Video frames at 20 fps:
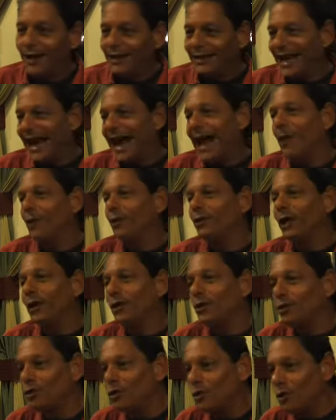
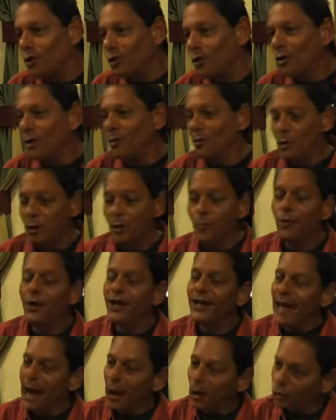Doprowadziło to do tego, że
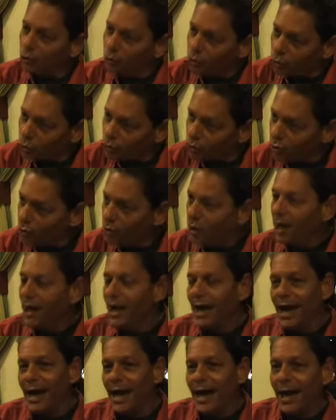minister kultury
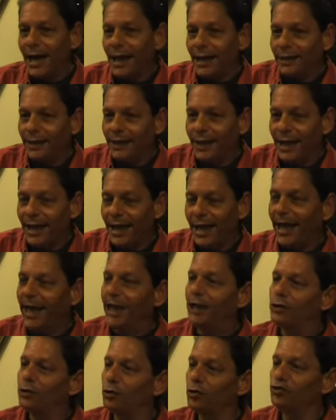oraz
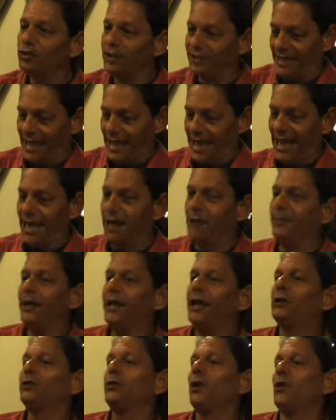Związek Pisarzy i
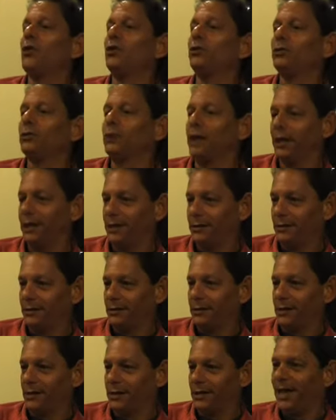Artystów Kubańskich
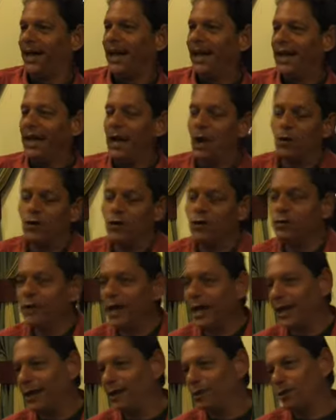
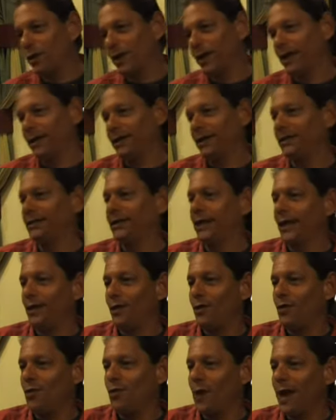postanowili zorganizować
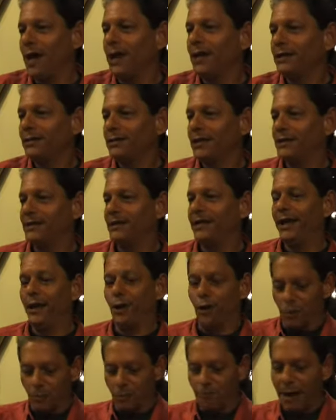publiczną debatę na ten
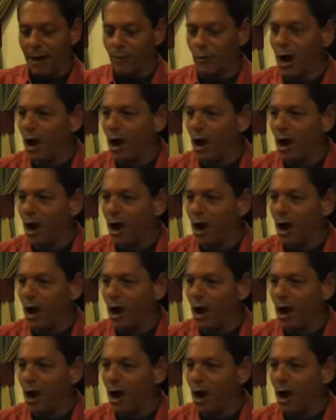temat.